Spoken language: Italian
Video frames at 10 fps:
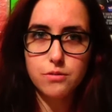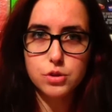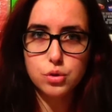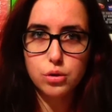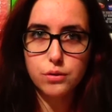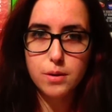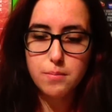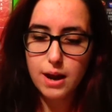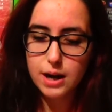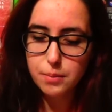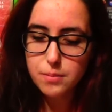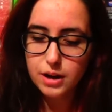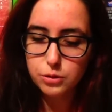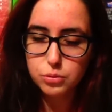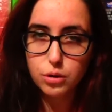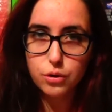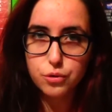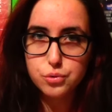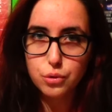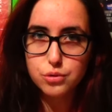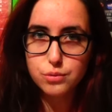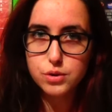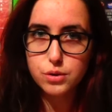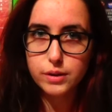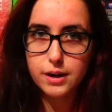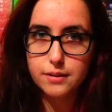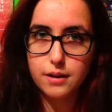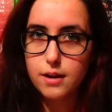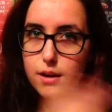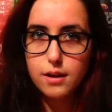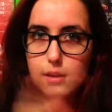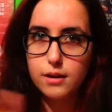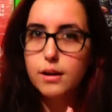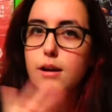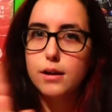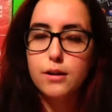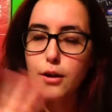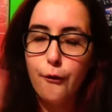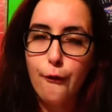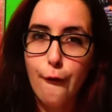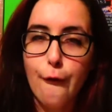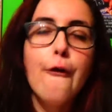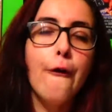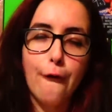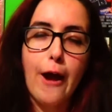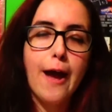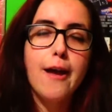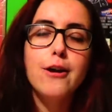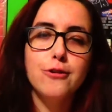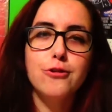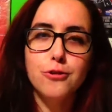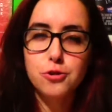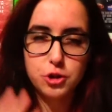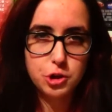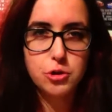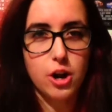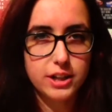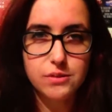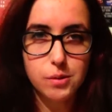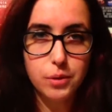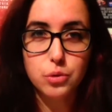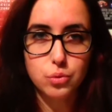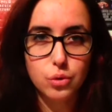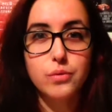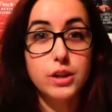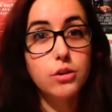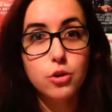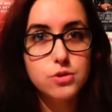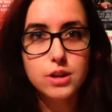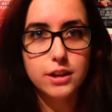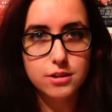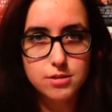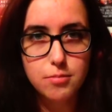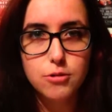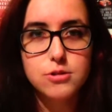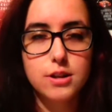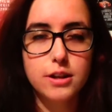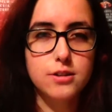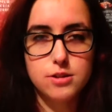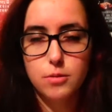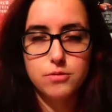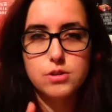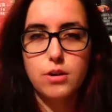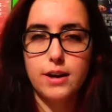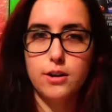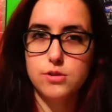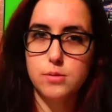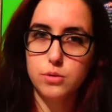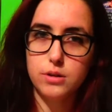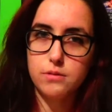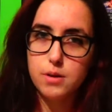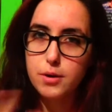ho visto solo film belli, poi mi è caduto l'occhio su cosa ho visto venerdì. No, ok, non continuerò a dirvi per tutto il video, consigliatissimo, consigliatissimo, ho visto anche cose brutte, non vi